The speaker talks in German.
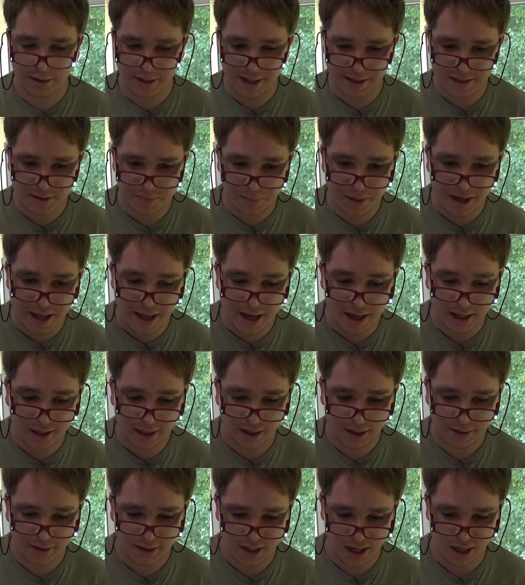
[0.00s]
Let's
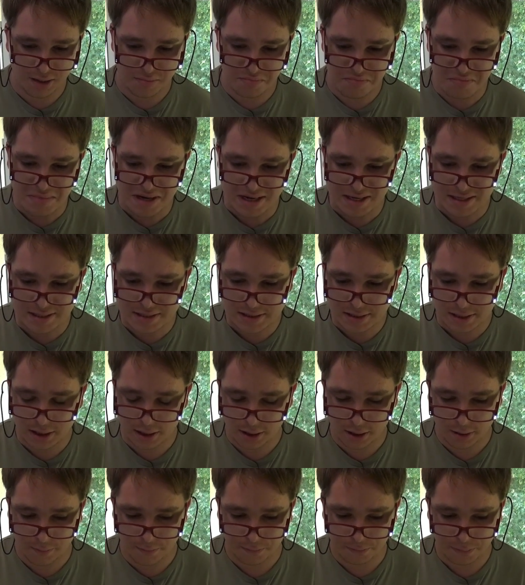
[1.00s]
Player-Kanal mit
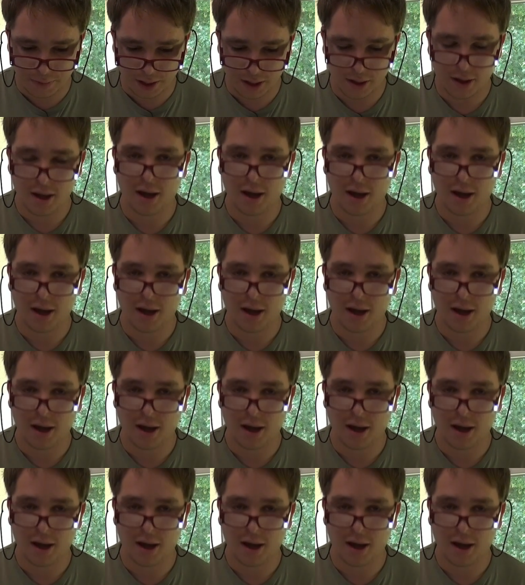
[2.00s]
ähm,